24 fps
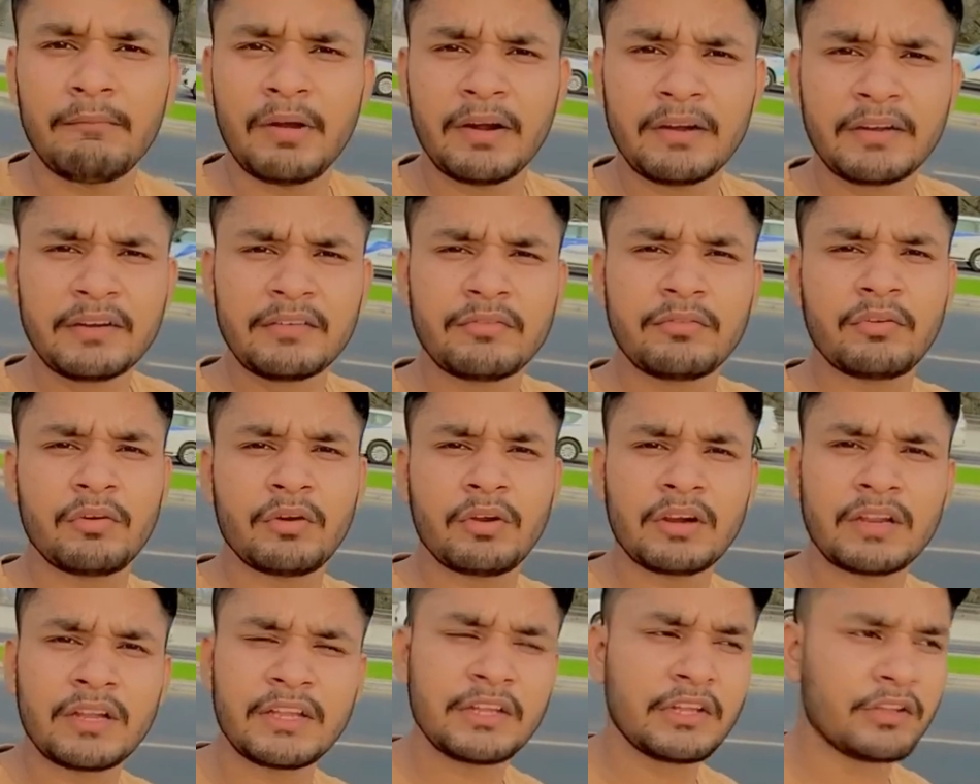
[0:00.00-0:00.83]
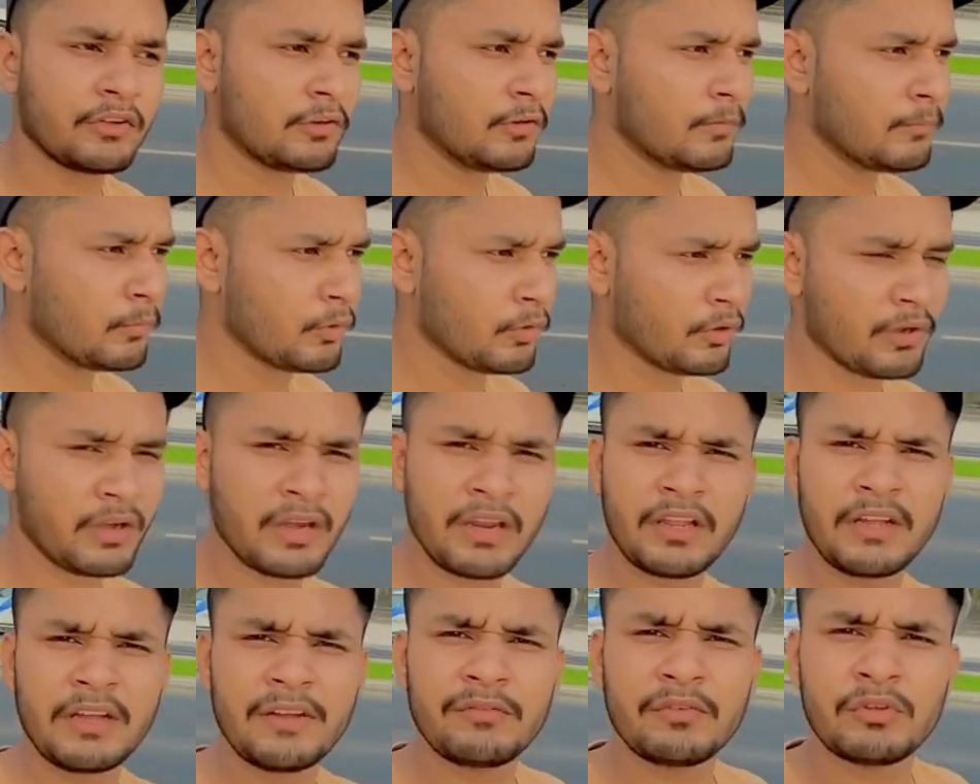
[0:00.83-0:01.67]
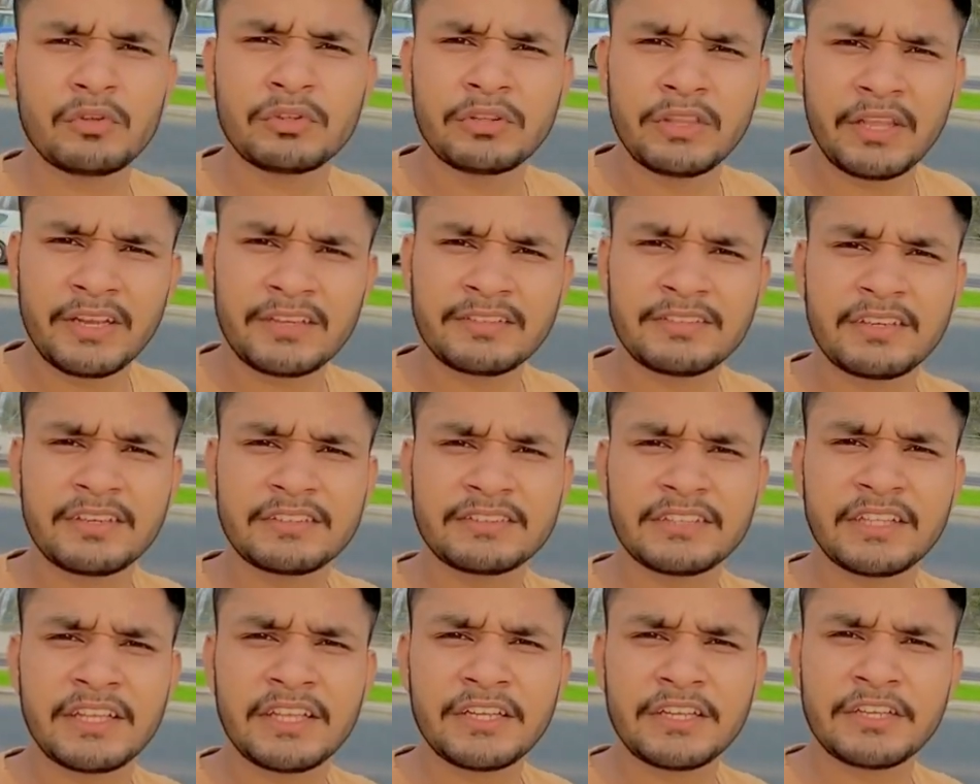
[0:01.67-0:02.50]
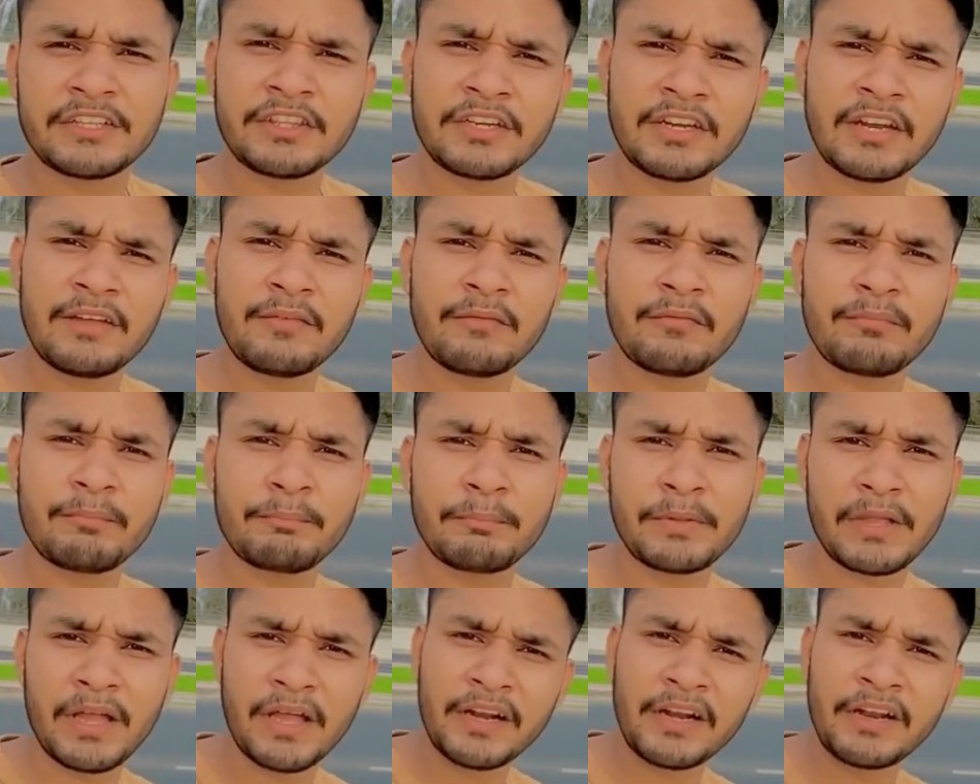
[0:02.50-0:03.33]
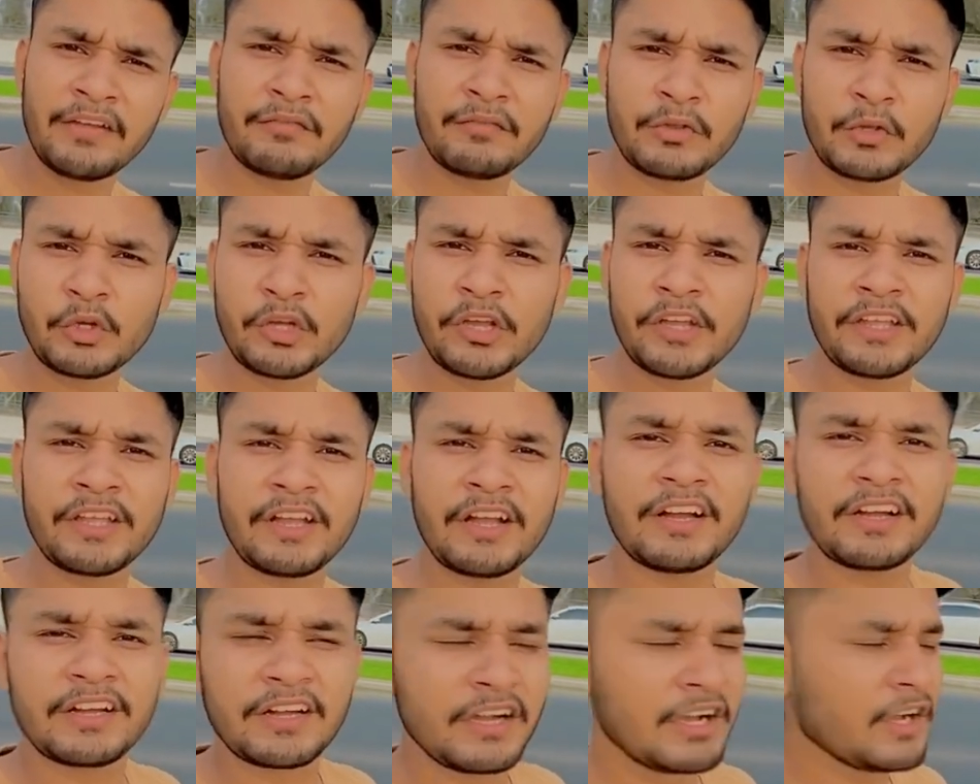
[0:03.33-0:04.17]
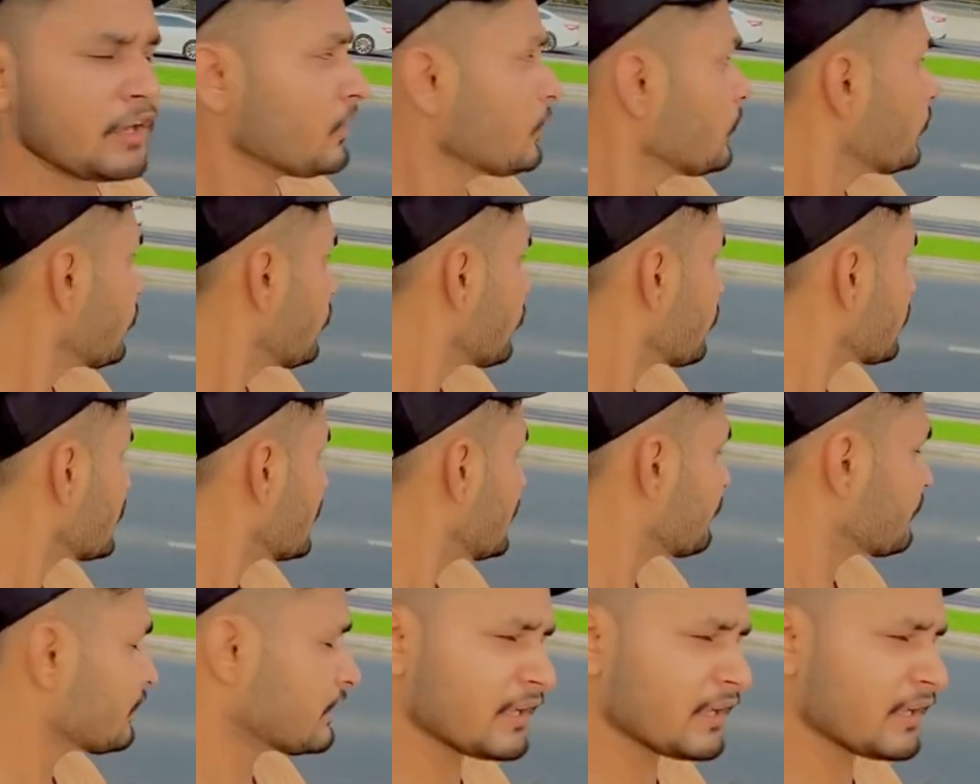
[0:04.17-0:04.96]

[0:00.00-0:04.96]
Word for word: वाटरफॉल का देखो मॉर्निंग का व्यू देख सकते हैं कितना प्यारा व्यू है यहाँ का तो काफ़ी